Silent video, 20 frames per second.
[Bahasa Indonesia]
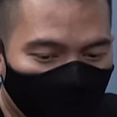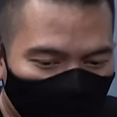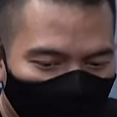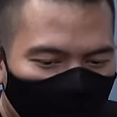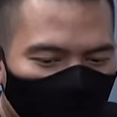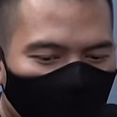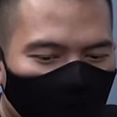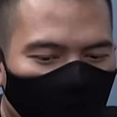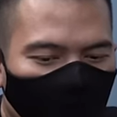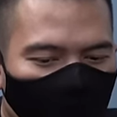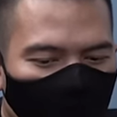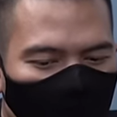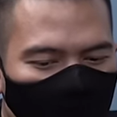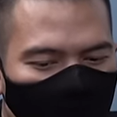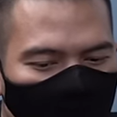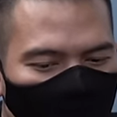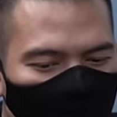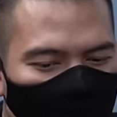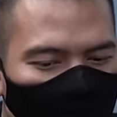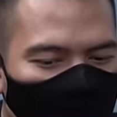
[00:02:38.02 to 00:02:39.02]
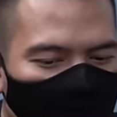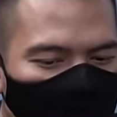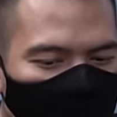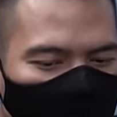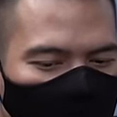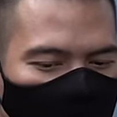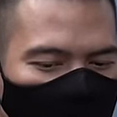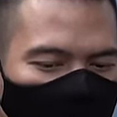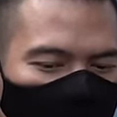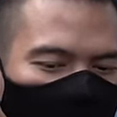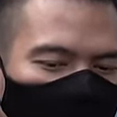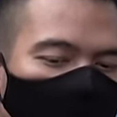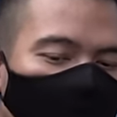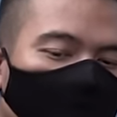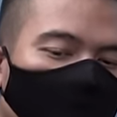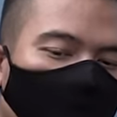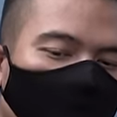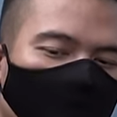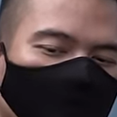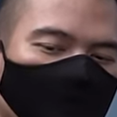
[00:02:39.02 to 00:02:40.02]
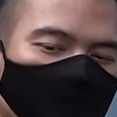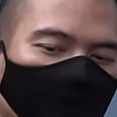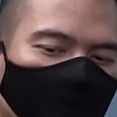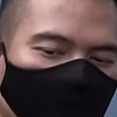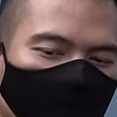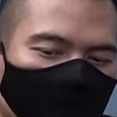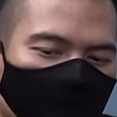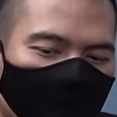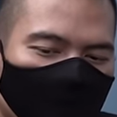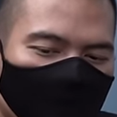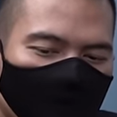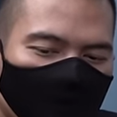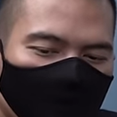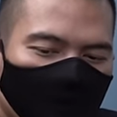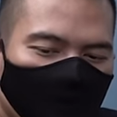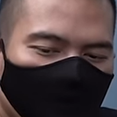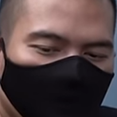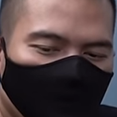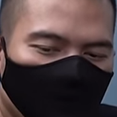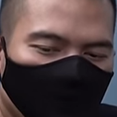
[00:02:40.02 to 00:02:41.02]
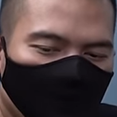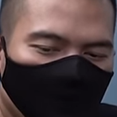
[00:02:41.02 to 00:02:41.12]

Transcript: Betul. Dan ciri khas sekali sekarang lihat ininya.